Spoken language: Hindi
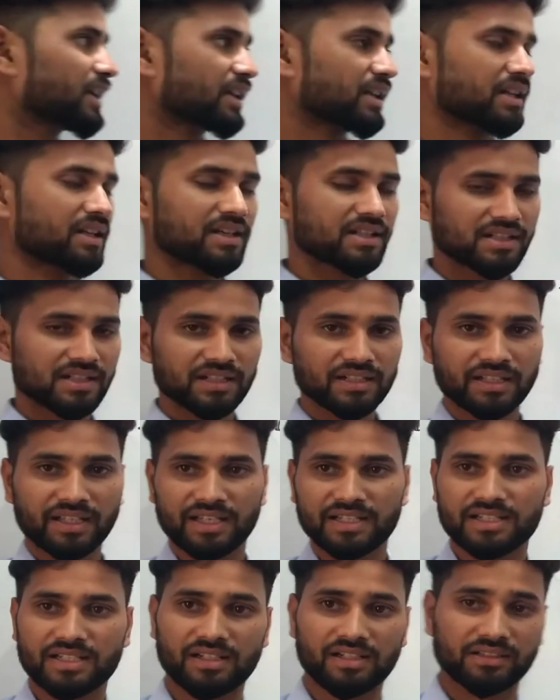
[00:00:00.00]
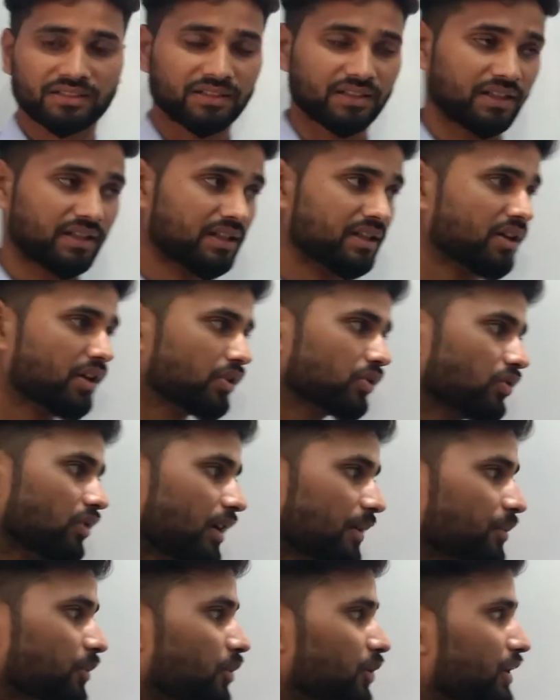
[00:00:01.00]
ये रिलेशन कैसे आता है तो
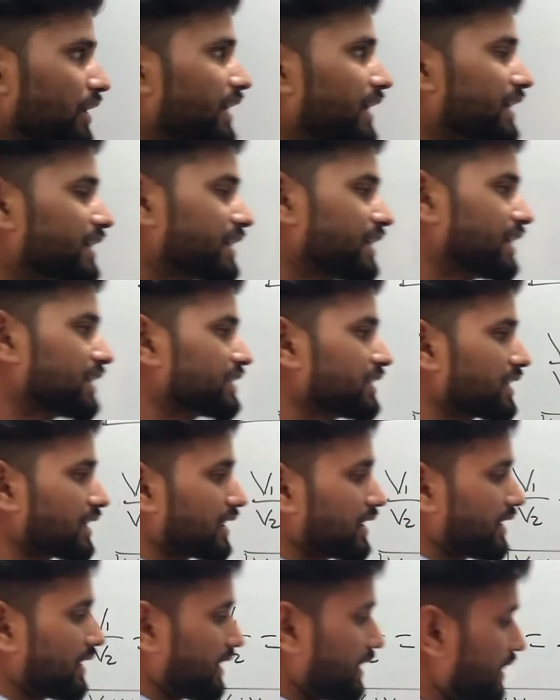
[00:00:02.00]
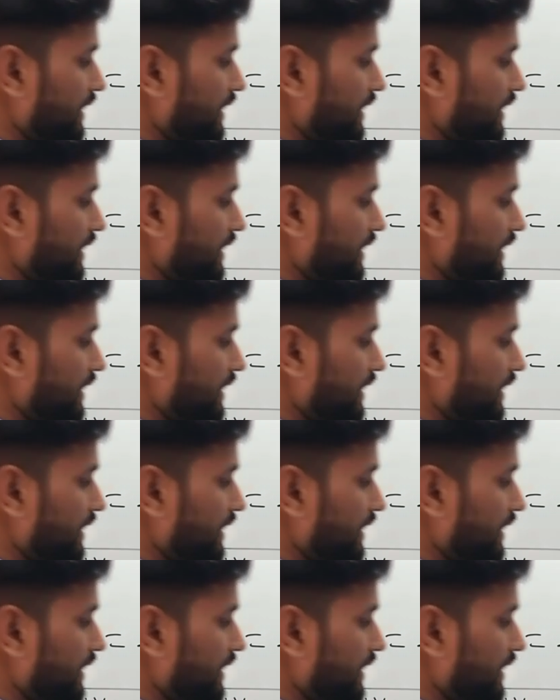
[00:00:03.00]
आपको डायरेक्ट याद रखना